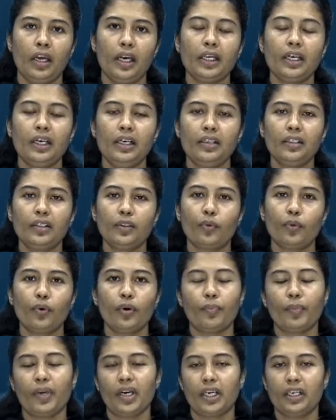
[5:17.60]
எங்களுக்கு
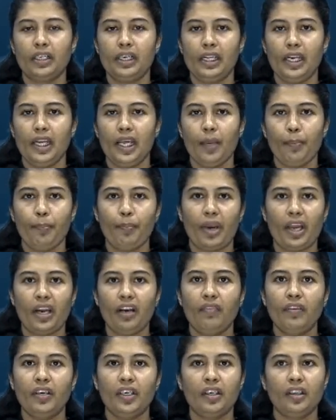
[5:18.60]
குடும்பங்களிலே
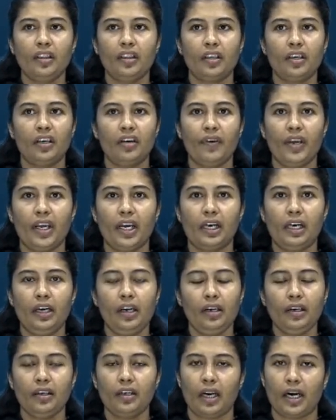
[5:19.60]
பல்வேறு தேவைகள்
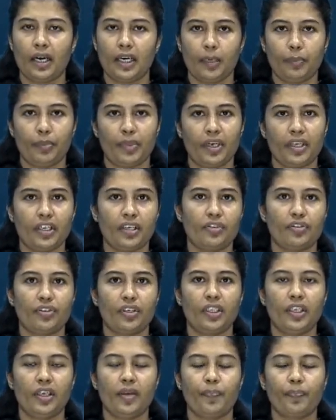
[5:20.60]

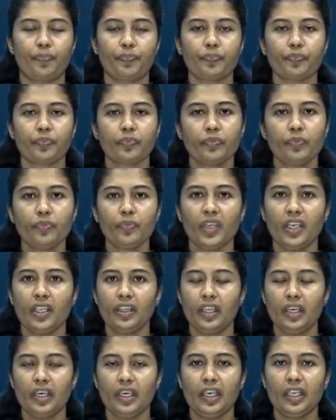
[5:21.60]
காணப்படுகின்றது
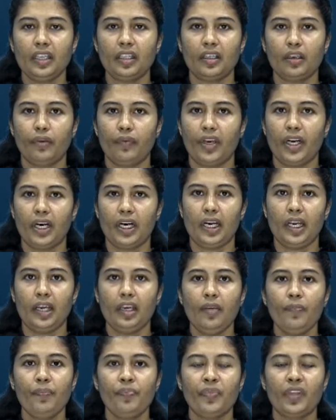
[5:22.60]
இத்தகைய தேவைகளை
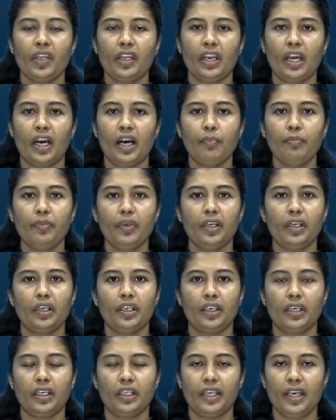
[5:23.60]
நாம்
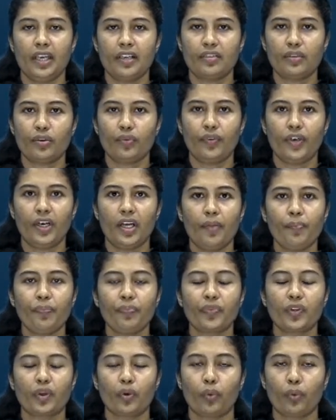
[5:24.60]
இயேசுவிடம்
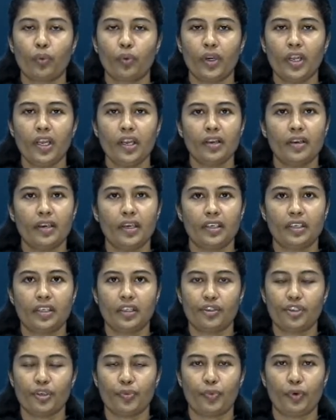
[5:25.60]
கூறி
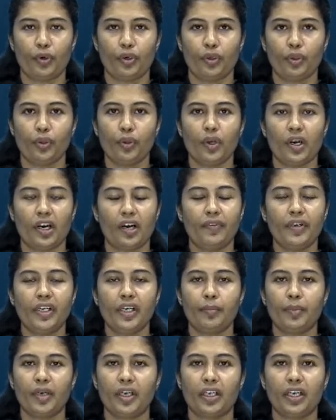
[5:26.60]
நிற்கின்ற பொழுது அவர்
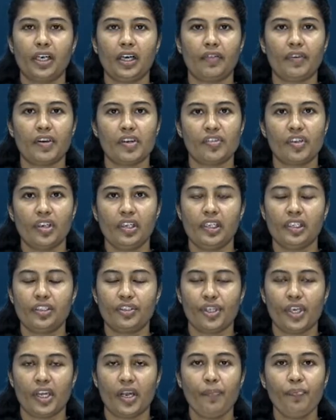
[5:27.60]
எமக்கு அவற்றை
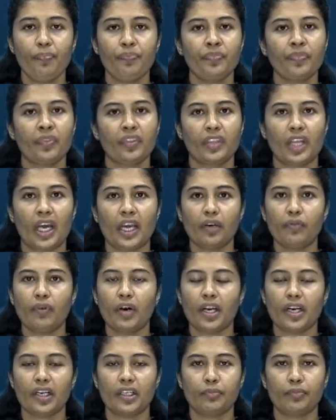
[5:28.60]
நிச்சயம்
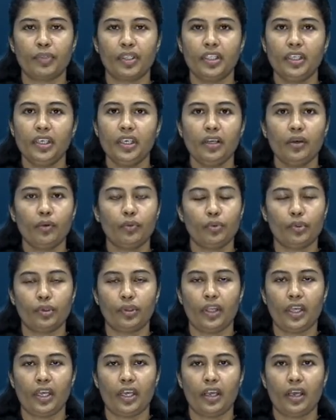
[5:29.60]
தருவார் என்பது
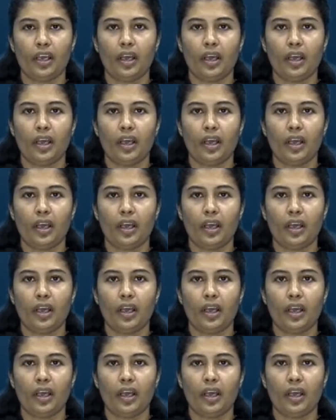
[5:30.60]
உறுதி